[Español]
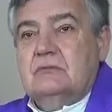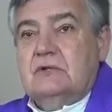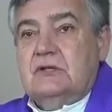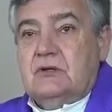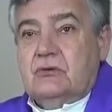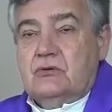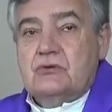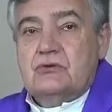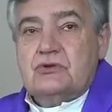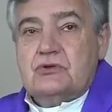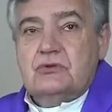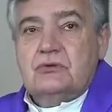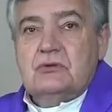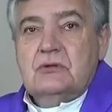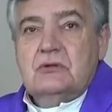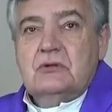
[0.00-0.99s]

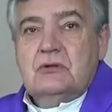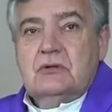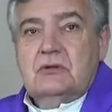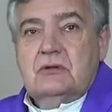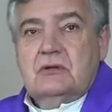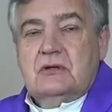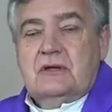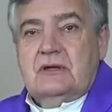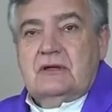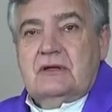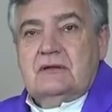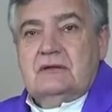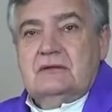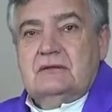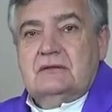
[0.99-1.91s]
incluso eh,